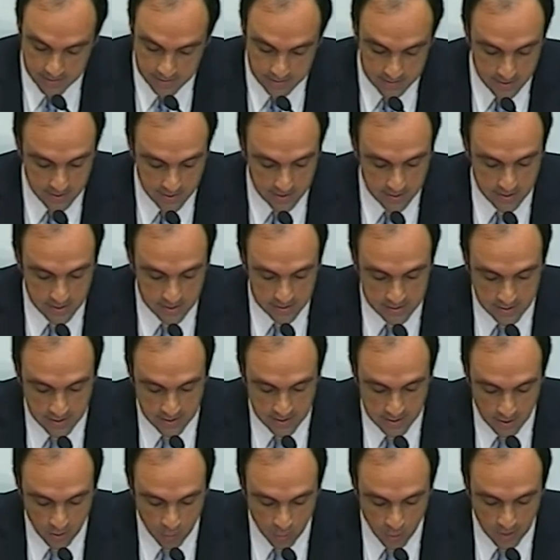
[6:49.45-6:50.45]
desde el cual
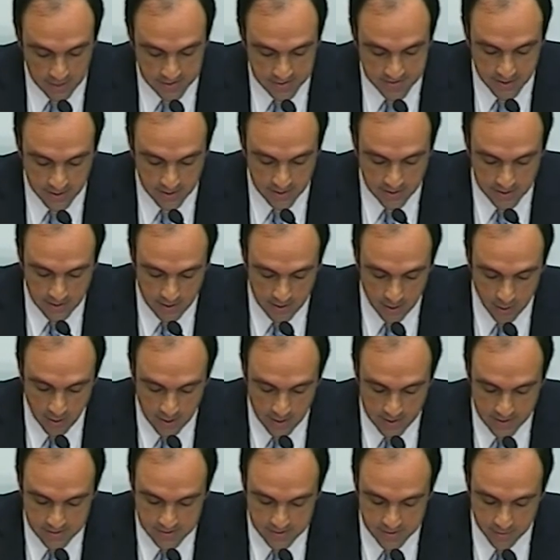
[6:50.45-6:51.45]
se han creado áreas
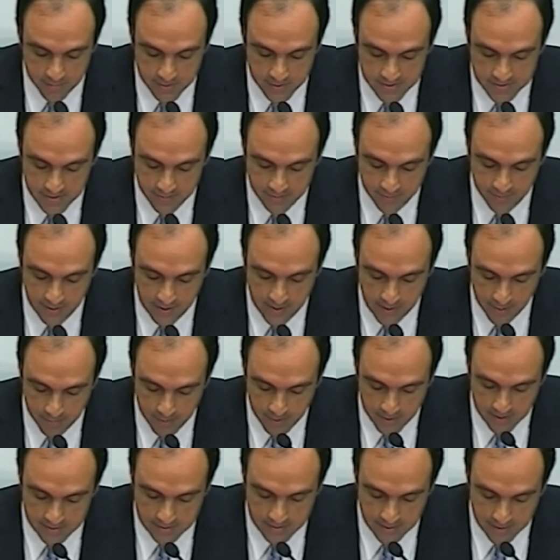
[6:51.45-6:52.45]
específicas para
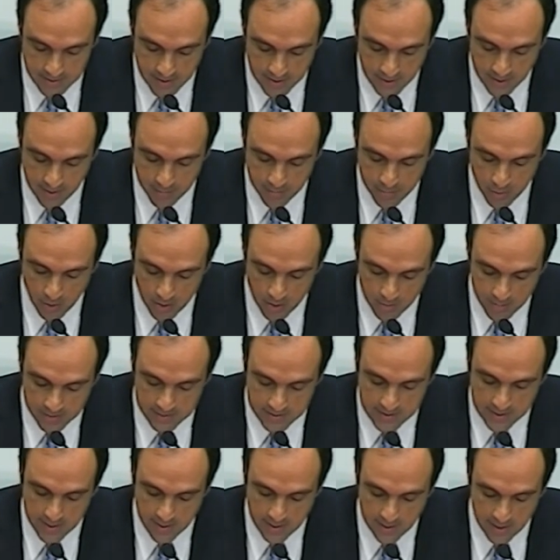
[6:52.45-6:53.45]
atender las problemáticas
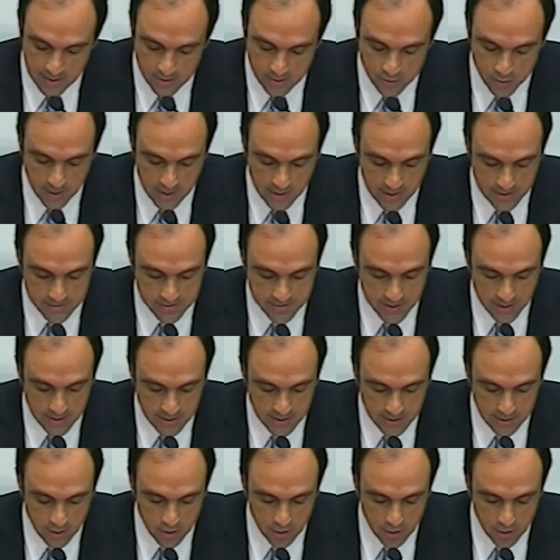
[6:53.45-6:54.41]
relacionadas a niños